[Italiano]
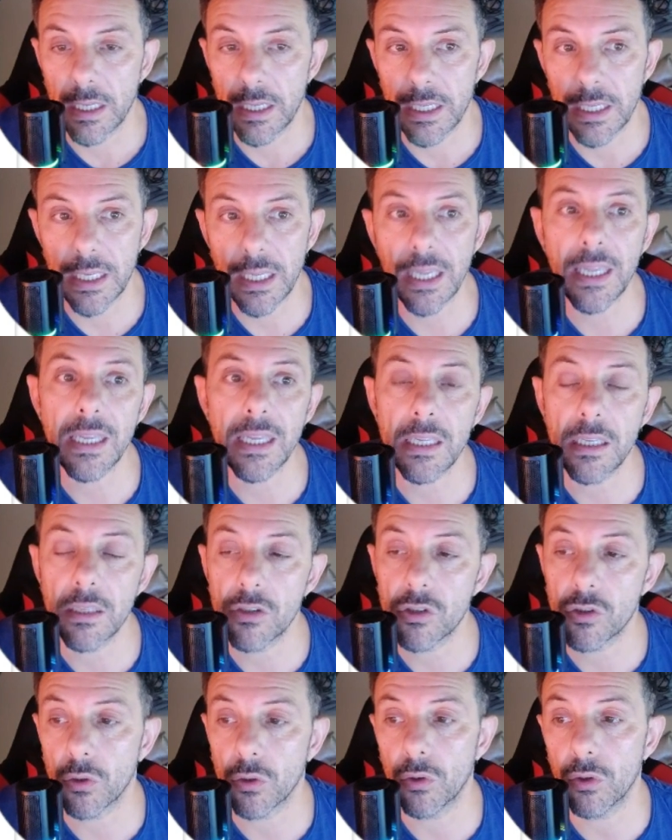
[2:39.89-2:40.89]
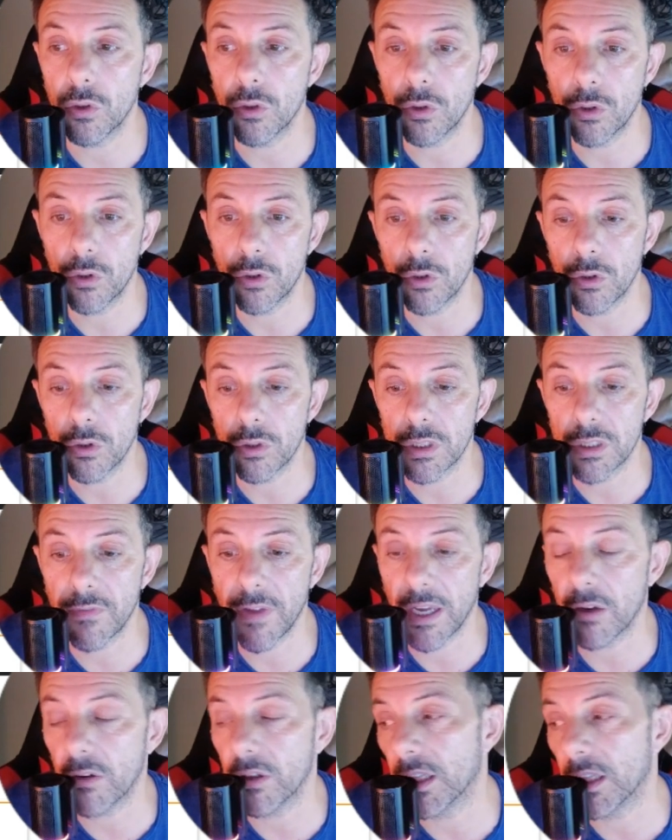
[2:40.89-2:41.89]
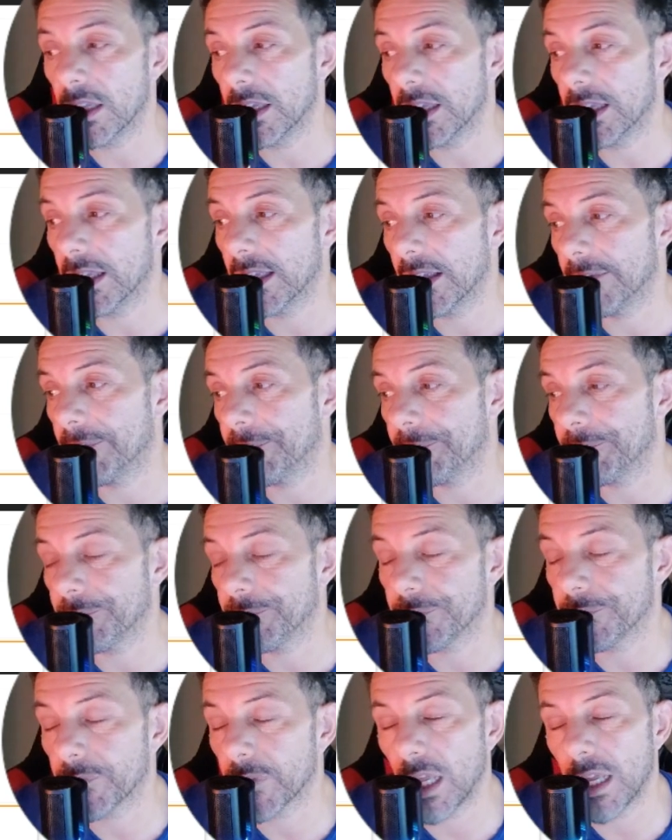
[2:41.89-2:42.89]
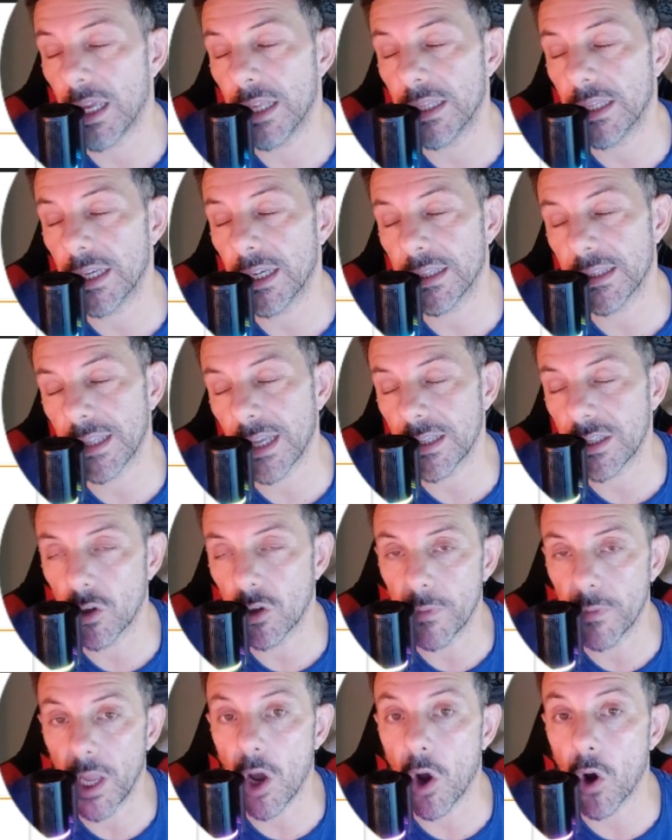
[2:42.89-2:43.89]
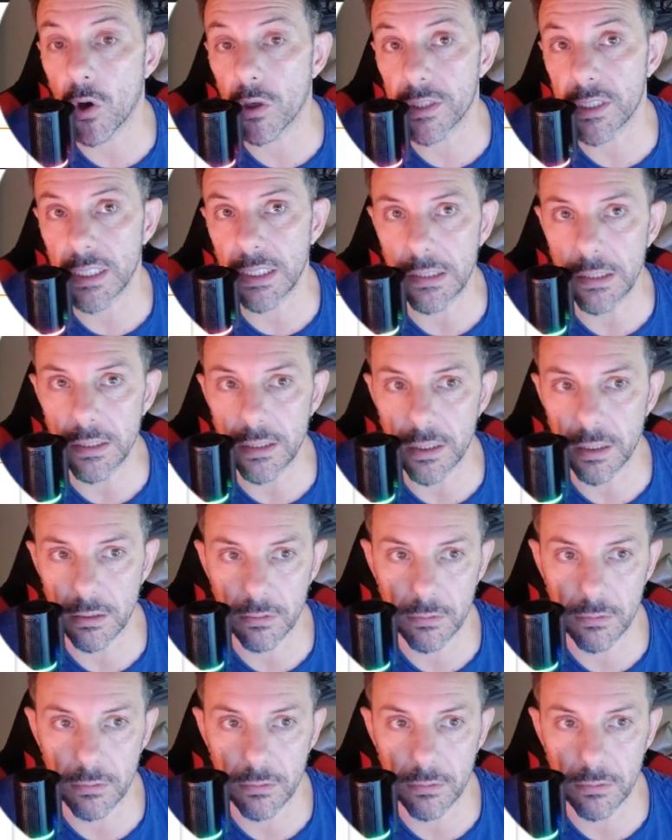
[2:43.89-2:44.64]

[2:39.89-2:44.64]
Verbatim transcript: che sono si vengono ehm, etichettati come OSINT.